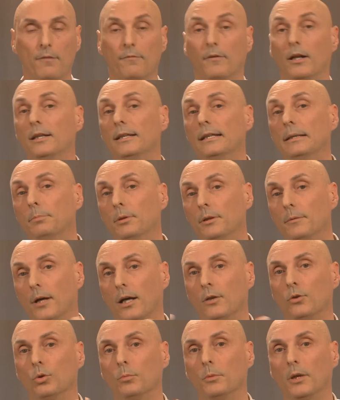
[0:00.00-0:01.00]
Weil Liebe
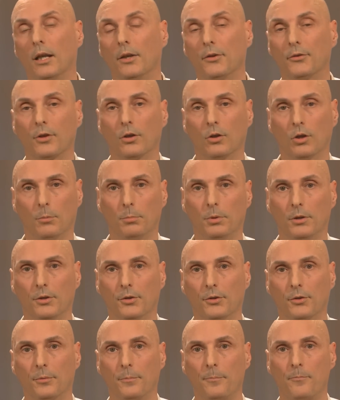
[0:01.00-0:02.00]
an Dominanz gekoppelt
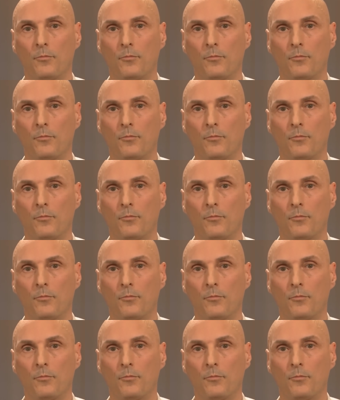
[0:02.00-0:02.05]
ist.